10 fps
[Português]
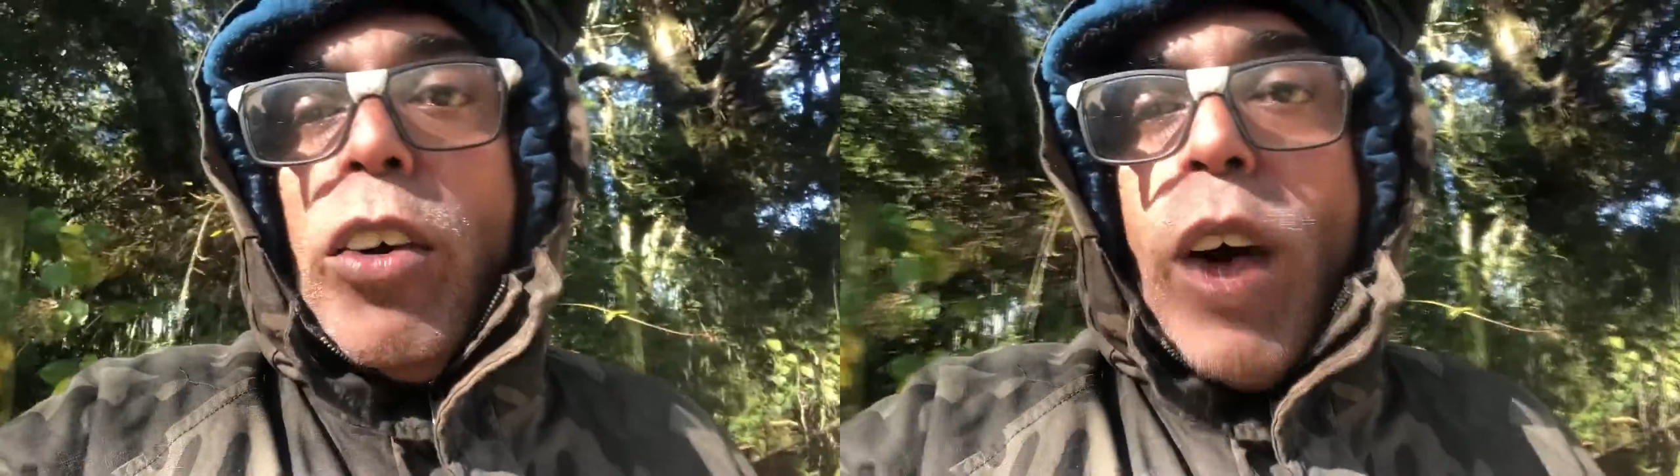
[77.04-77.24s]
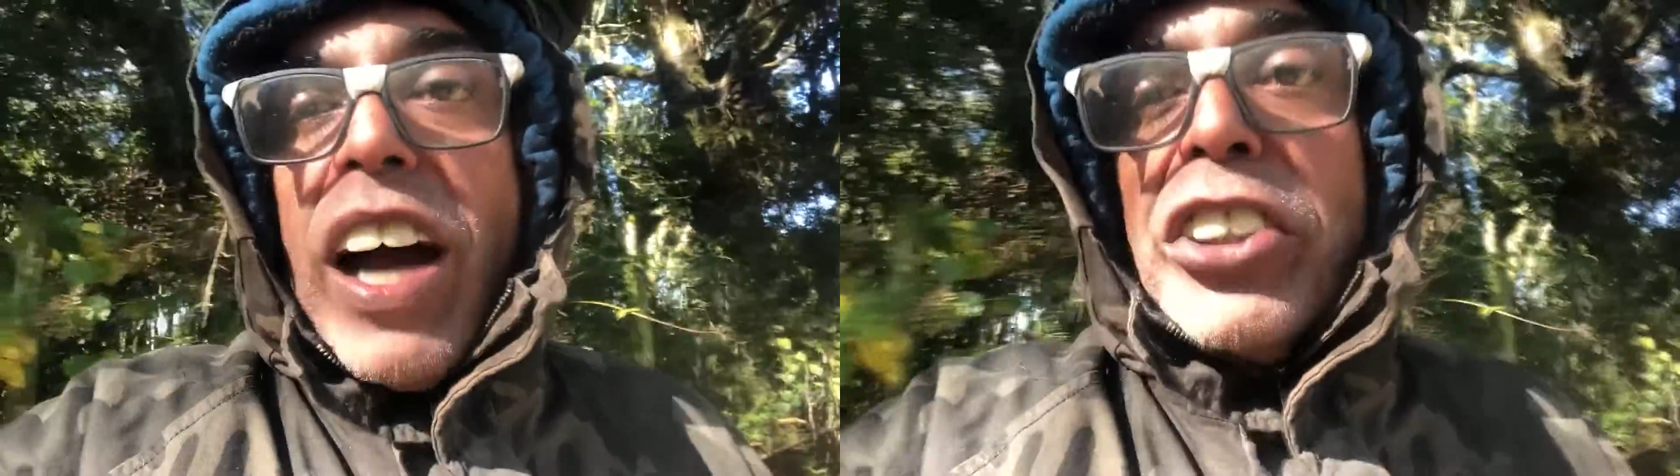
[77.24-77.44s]

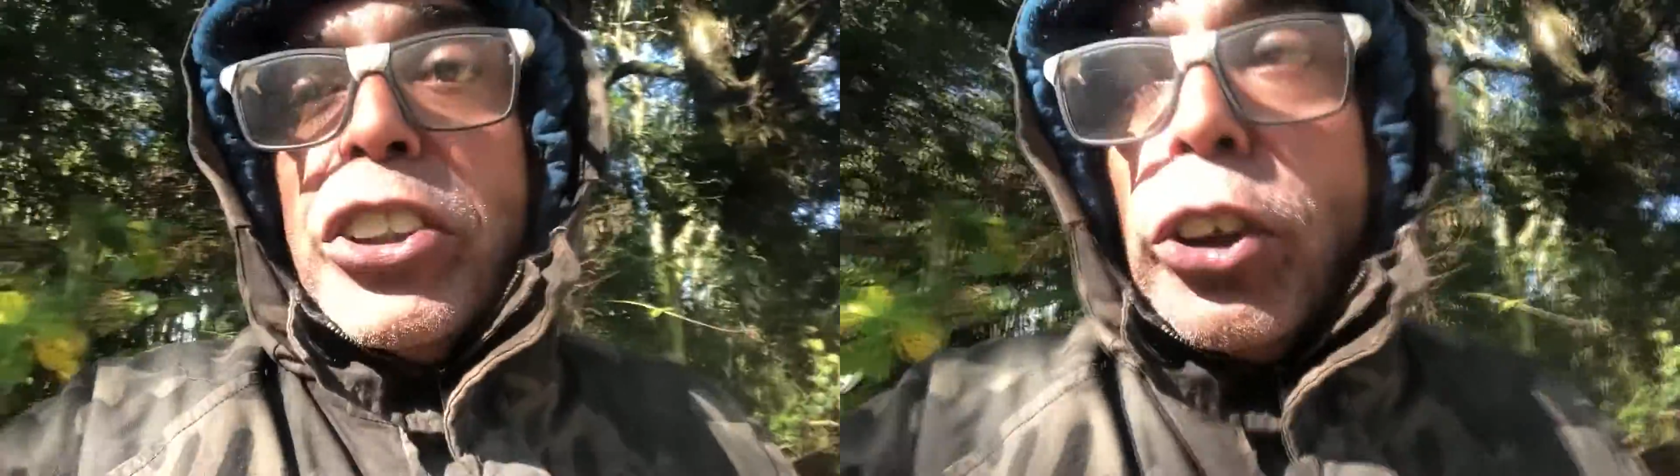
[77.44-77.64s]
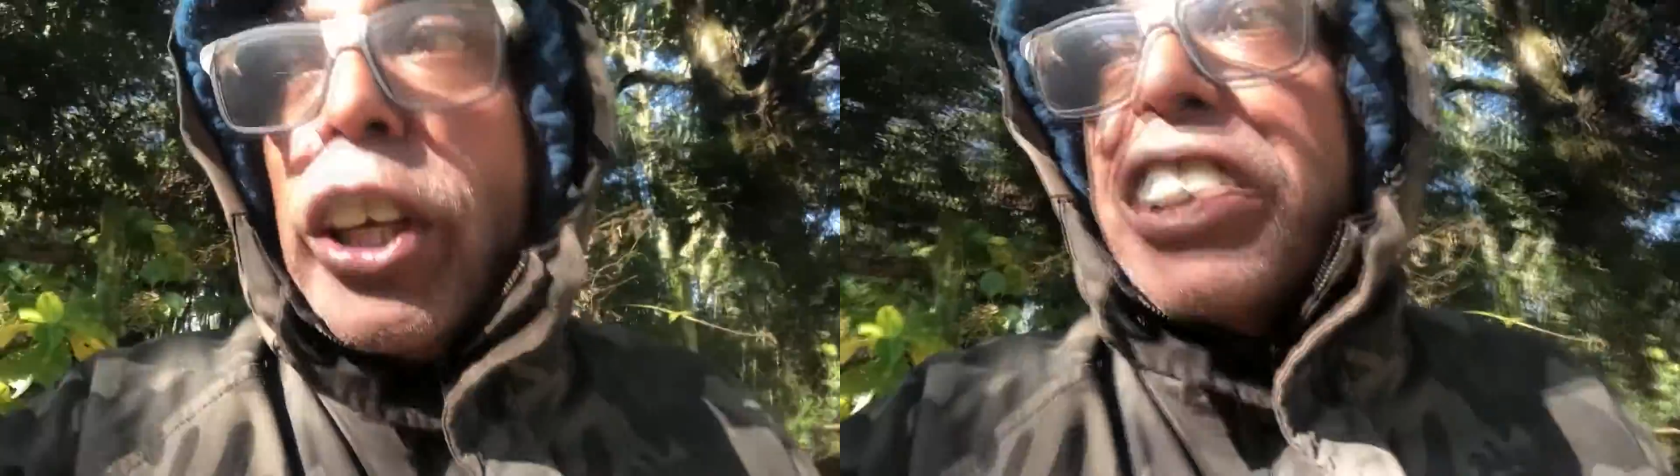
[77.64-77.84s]
eu
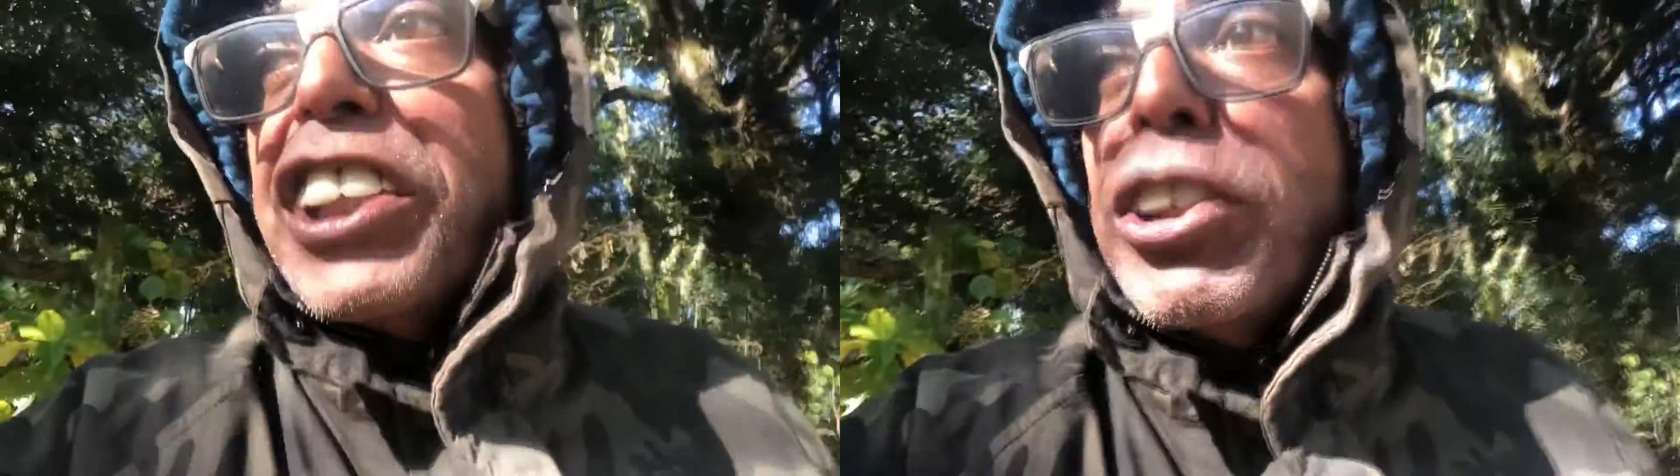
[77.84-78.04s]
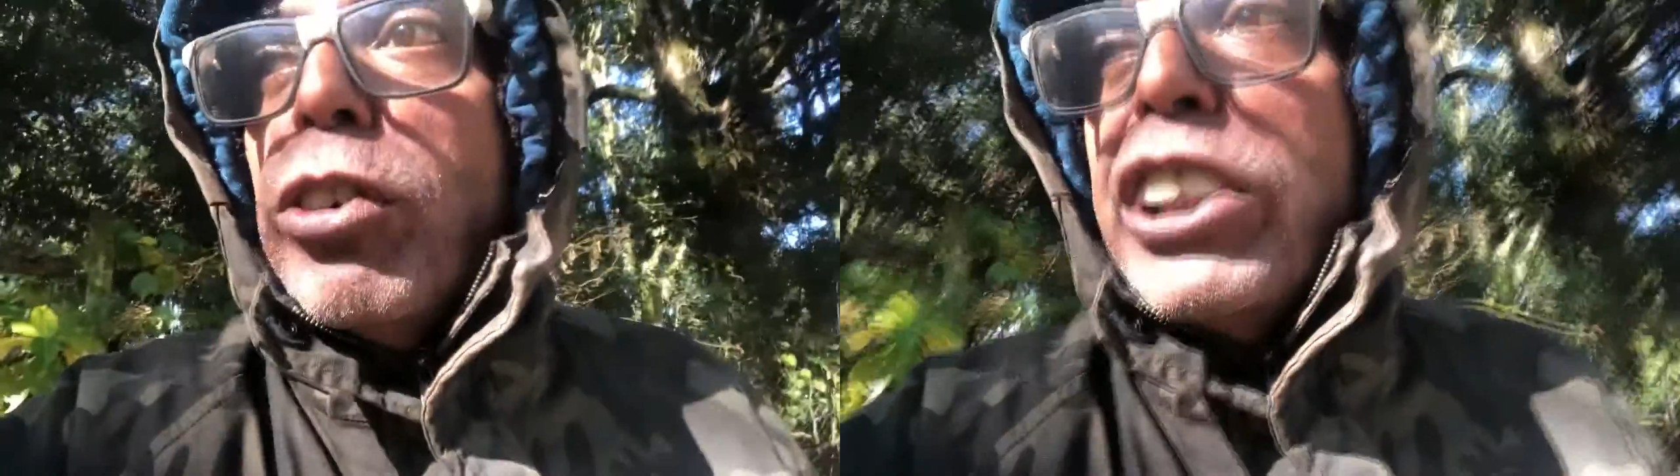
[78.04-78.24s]
acho que
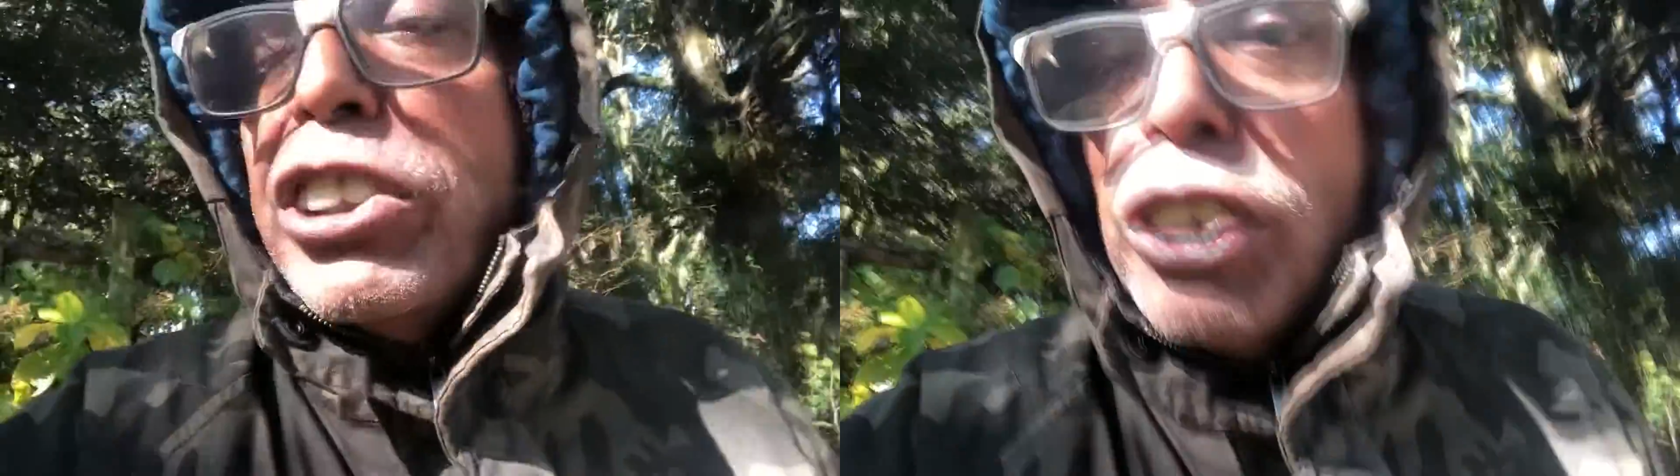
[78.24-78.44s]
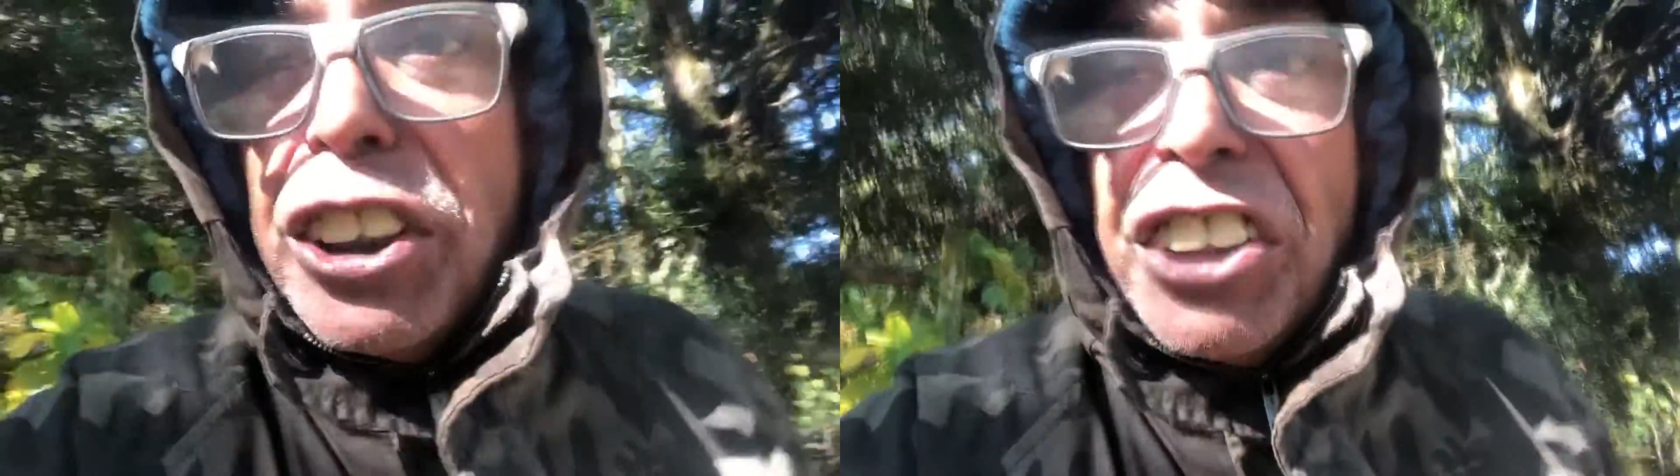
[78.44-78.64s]
essas
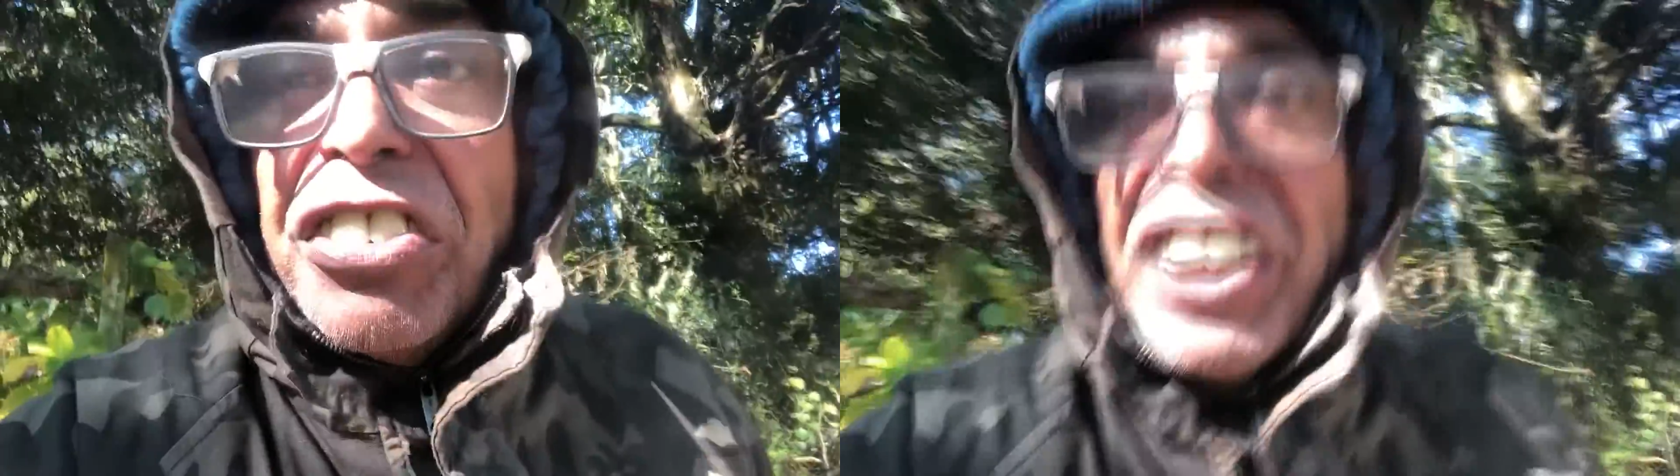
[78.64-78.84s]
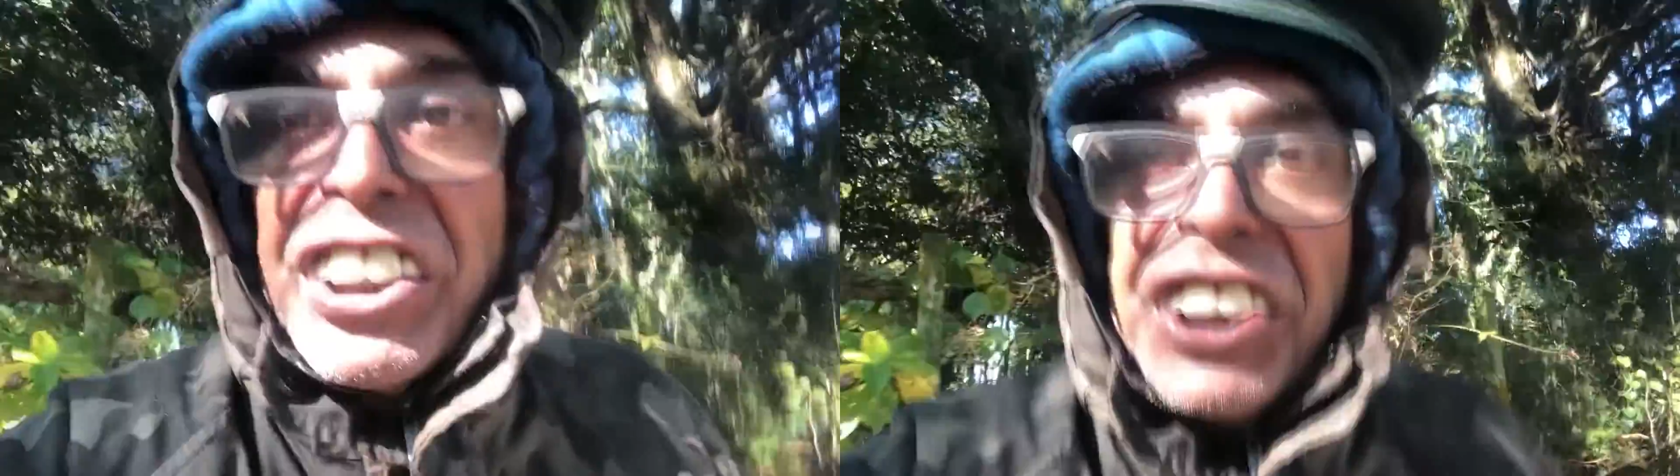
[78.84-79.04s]
questões de
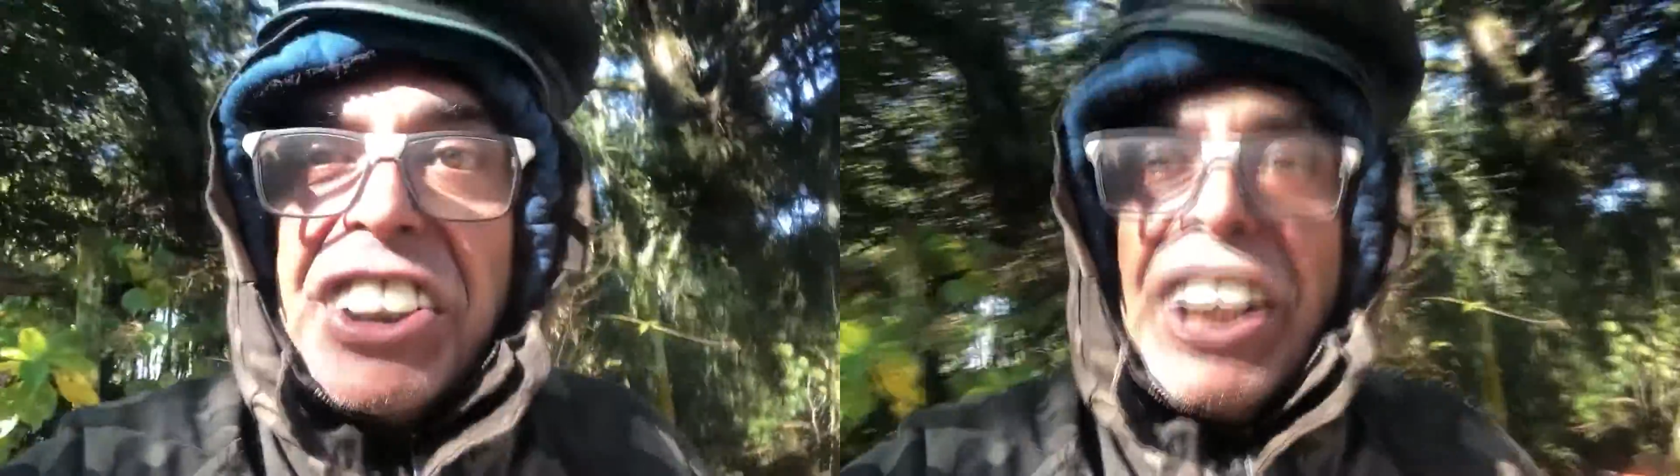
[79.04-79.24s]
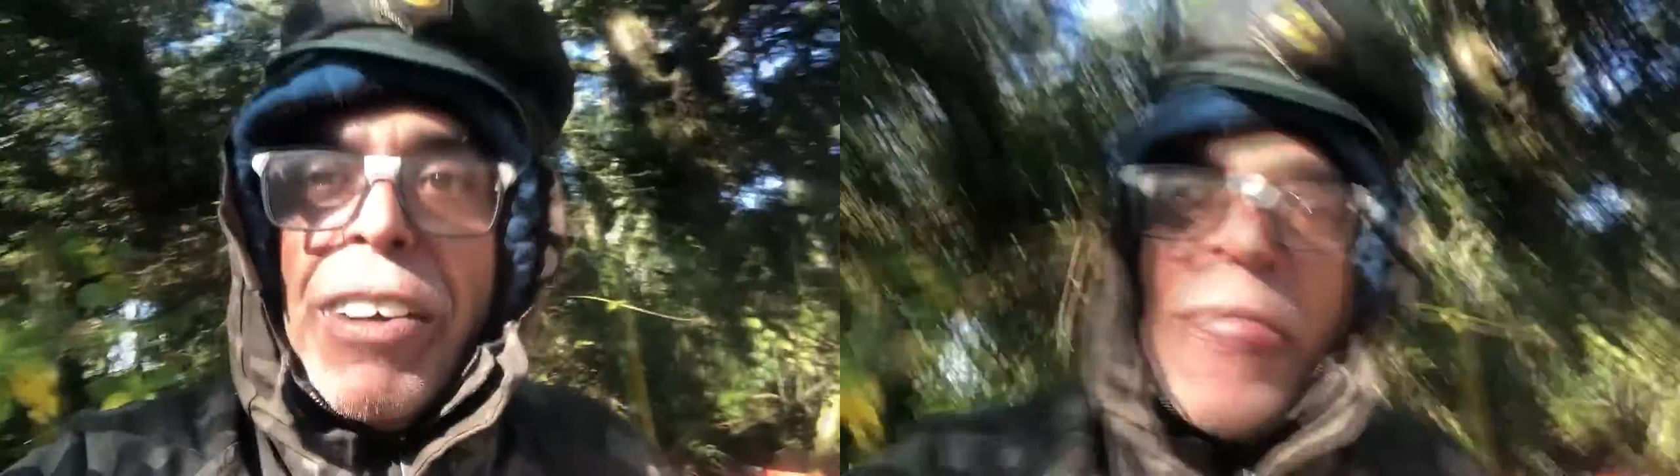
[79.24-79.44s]

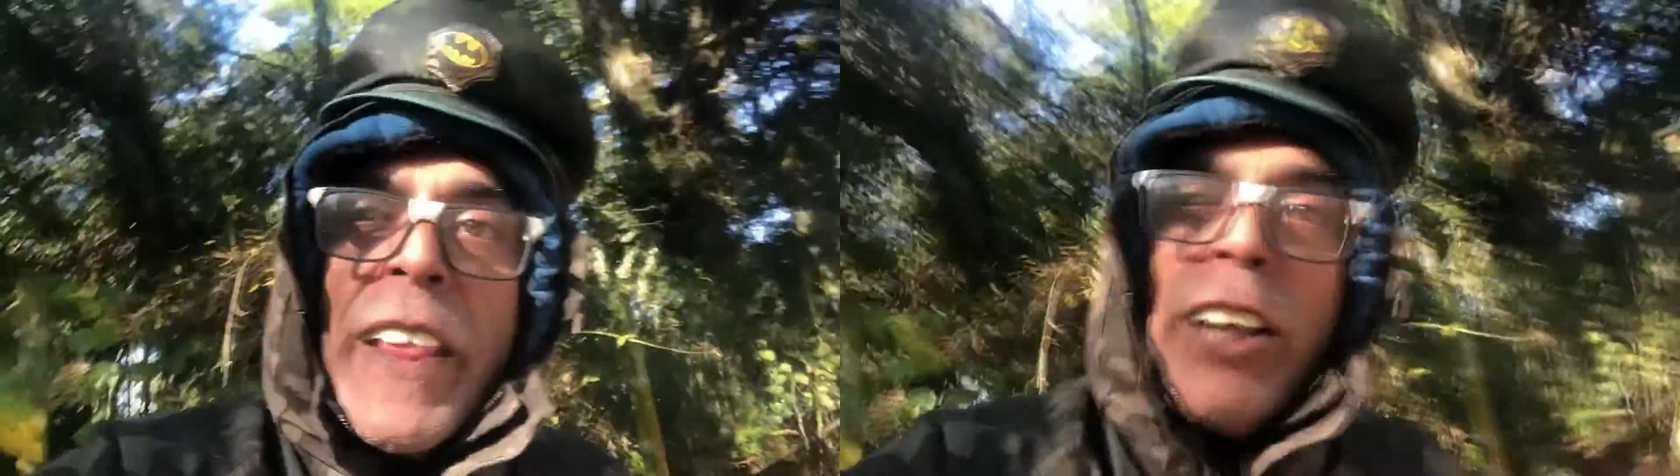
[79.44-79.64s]
vacina,